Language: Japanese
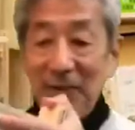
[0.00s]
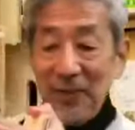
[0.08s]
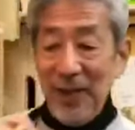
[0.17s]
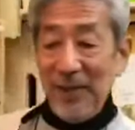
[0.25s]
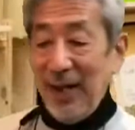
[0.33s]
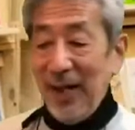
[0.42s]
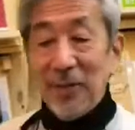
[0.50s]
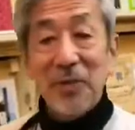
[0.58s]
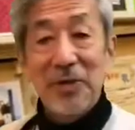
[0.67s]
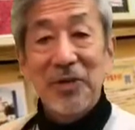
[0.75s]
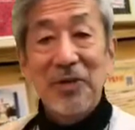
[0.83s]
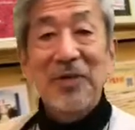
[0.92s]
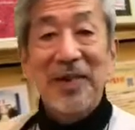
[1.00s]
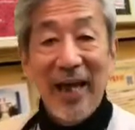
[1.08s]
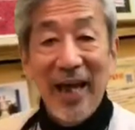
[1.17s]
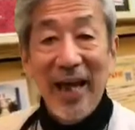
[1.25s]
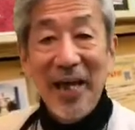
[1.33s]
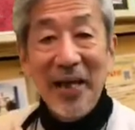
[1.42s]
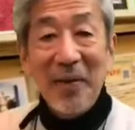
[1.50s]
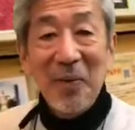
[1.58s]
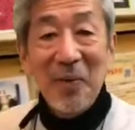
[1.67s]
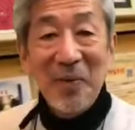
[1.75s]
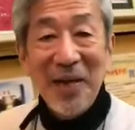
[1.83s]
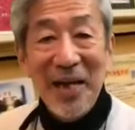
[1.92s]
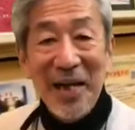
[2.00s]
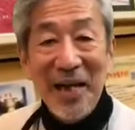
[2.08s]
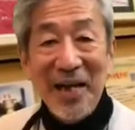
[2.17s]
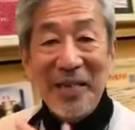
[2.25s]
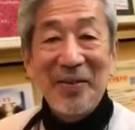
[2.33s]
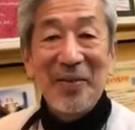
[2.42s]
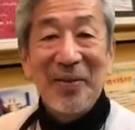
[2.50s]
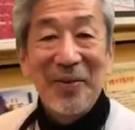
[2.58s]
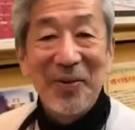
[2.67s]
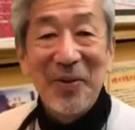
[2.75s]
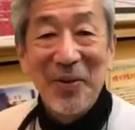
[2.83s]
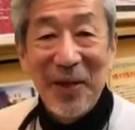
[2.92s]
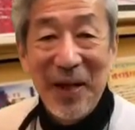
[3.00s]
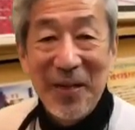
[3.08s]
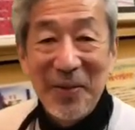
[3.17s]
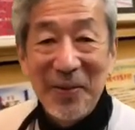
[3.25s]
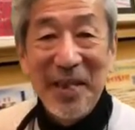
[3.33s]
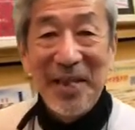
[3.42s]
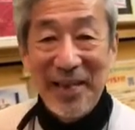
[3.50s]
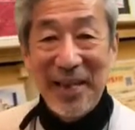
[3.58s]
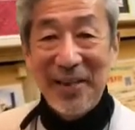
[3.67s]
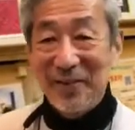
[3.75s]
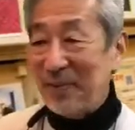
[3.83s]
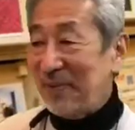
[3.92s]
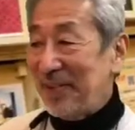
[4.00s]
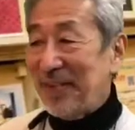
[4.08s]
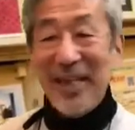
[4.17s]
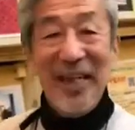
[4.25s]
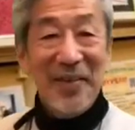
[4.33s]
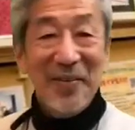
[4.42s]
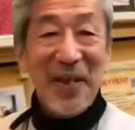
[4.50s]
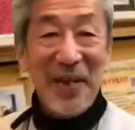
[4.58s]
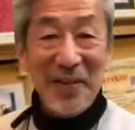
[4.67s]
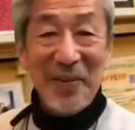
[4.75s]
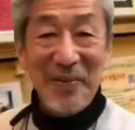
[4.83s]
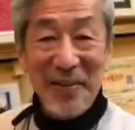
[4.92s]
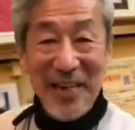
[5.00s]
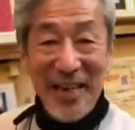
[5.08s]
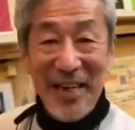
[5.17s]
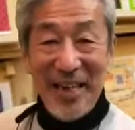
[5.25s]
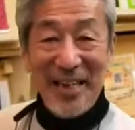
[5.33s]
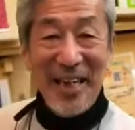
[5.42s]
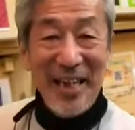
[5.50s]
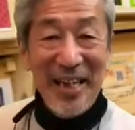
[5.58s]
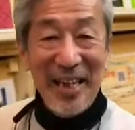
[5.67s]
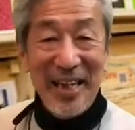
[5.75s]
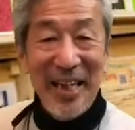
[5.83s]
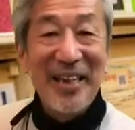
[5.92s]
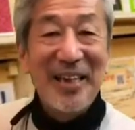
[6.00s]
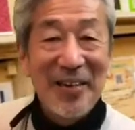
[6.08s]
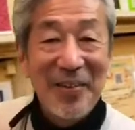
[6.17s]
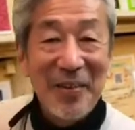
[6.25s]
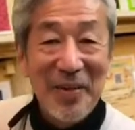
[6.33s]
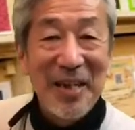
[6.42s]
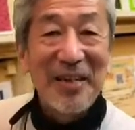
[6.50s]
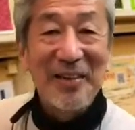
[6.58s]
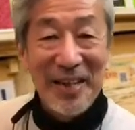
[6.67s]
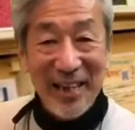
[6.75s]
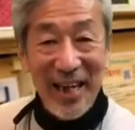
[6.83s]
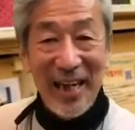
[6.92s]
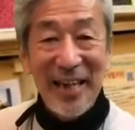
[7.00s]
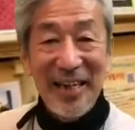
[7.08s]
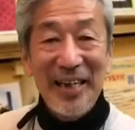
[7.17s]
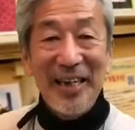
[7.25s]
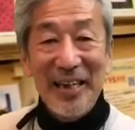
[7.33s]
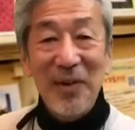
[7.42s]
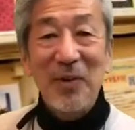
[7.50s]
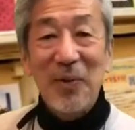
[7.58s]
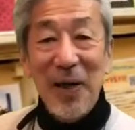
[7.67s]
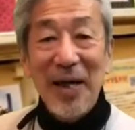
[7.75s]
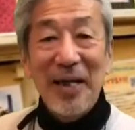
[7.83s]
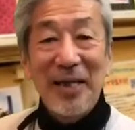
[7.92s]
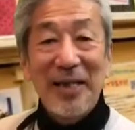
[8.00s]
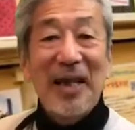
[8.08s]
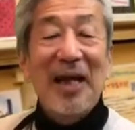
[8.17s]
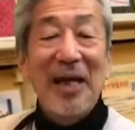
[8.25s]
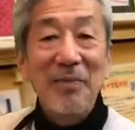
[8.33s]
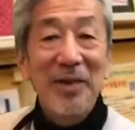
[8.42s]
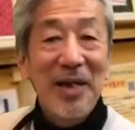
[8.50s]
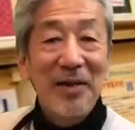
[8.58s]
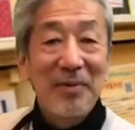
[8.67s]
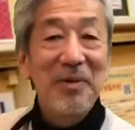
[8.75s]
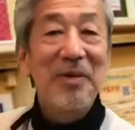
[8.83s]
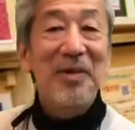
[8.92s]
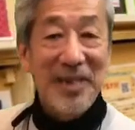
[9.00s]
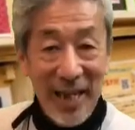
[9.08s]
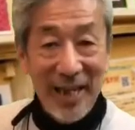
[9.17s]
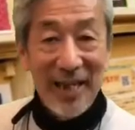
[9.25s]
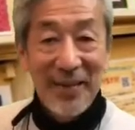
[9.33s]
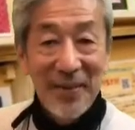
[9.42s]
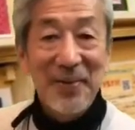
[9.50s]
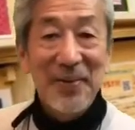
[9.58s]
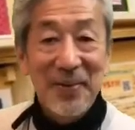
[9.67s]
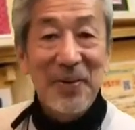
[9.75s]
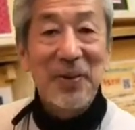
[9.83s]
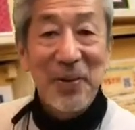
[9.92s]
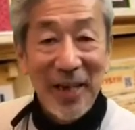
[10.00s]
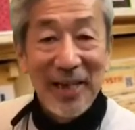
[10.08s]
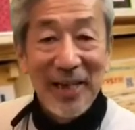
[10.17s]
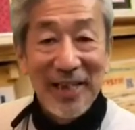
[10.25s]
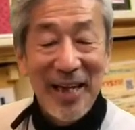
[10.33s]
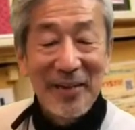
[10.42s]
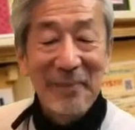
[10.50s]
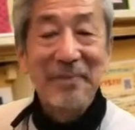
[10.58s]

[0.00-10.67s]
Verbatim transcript: んな箱を作ってここでそれをご紹介をしていきたいと思いますお楽しみに是非手に取ってみてください今日は中村文則さんのご紹介でした